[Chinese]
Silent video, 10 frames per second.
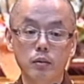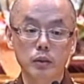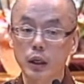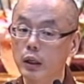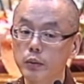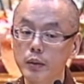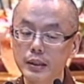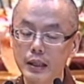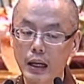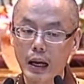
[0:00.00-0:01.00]
没有成
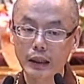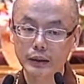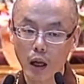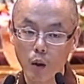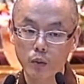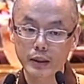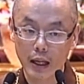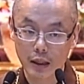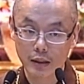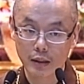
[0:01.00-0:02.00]
愿再来道
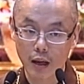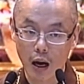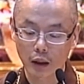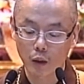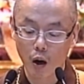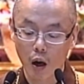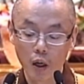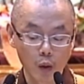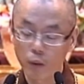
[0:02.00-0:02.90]
驾慈航的话，